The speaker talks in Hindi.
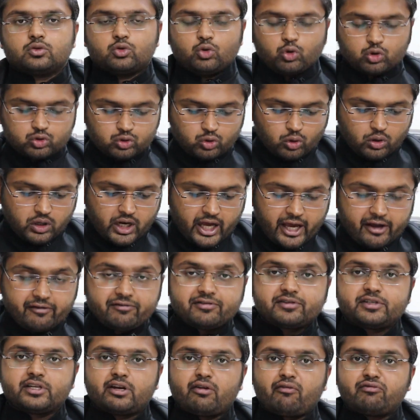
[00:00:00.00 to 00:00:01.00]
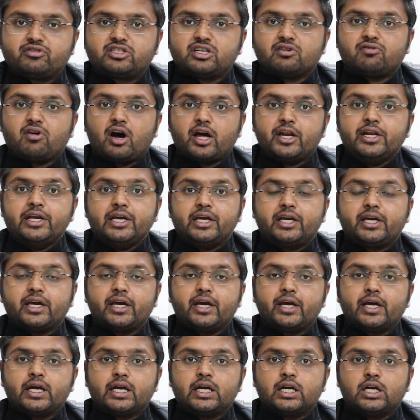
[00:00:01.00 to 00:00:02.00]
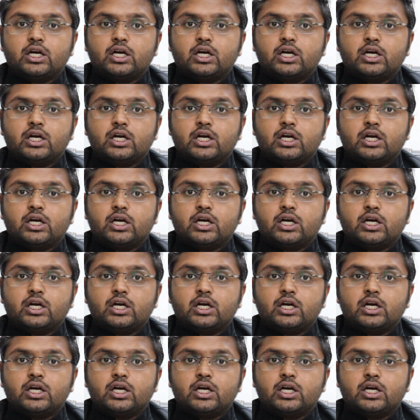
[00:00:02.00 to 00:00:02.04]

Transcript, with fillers: दोस्तों लाइफ सिर्फ जवानी के